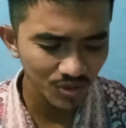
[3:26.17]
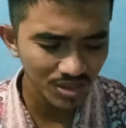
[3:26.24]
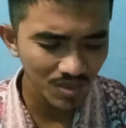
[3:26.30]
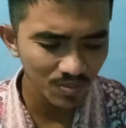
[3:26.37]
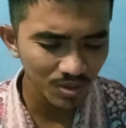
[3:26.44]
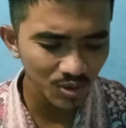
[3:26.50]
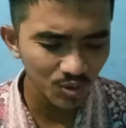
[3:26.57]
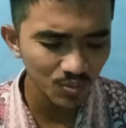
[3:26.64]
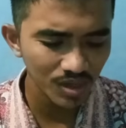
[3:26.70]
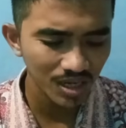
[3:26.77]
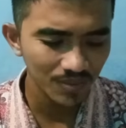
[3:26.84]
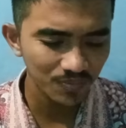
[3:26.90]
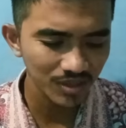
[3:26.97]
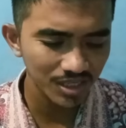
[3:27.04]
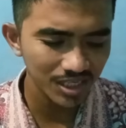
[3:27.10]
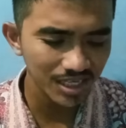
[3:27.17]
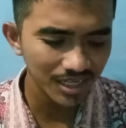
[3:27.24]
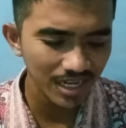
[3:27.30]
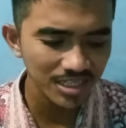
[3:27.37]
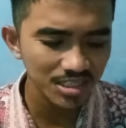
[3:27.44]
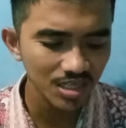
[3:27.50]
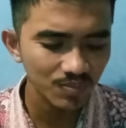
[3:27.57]
bisa mengubah
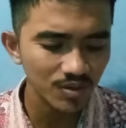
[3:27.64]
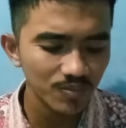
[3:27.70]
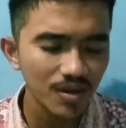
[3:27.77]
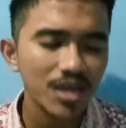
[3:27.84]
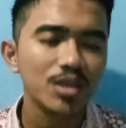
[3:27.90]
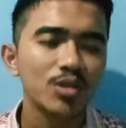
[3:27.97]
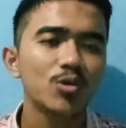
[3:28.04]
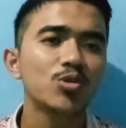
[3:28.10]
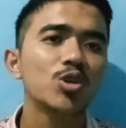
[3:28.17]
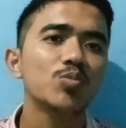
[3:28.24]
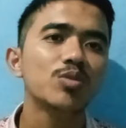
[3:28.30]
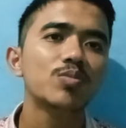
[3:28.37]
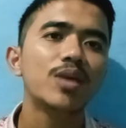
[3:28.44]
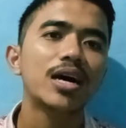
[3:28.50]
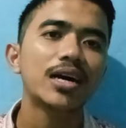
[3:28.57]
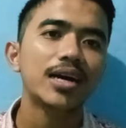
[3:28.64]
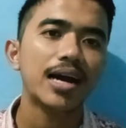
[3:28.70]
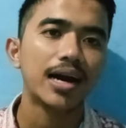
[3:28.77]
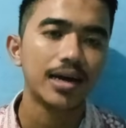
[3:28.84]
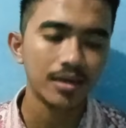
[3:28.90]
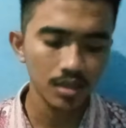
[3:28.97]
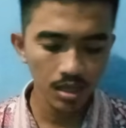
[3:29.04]
pikiran sang pemain untuk
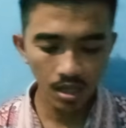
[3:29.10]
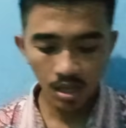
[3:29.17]
membangkang.